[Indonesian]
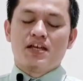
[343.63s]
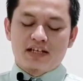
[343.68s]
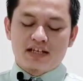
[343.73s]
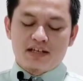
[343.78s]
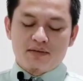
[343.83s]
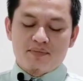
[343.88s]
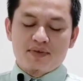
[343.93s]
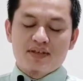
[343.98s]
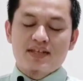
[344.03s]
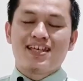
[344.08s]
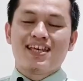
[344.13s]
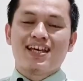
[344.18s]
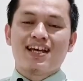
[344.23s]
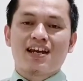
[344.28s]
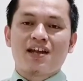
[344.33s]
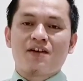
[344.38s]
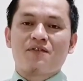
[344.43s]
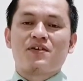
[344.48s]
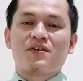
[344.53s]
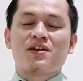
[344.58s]

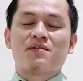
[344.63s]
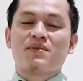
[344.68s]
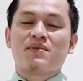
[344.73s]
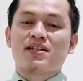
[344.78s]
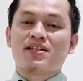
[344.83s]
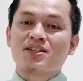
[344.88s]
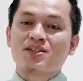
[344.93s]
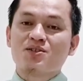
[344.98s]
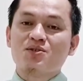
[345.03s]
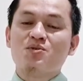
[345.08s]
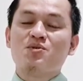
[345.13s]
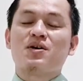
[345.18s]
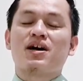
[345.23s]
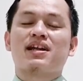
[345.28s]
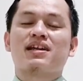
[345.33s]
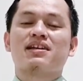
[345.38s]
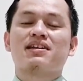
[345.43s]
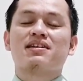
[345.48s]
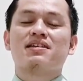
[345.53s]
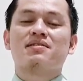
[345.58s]
Demikianlah firman
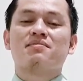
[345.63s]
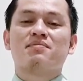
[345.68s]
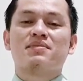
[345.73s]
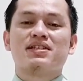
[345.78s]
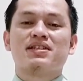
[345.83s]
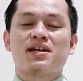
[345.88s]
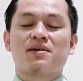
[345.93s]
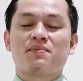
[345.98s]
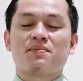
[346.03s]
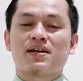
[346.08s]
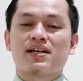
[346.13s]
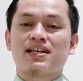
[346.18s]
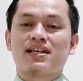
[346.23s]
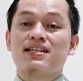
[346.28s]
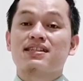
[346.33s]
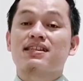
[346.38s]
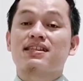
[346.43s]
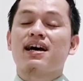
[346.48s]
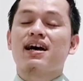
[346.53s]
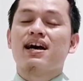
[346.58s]
Tuhan menyapa
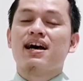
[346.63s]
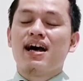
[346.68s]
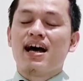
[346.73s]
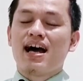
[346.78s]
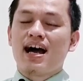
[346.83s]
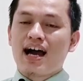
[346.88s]
kita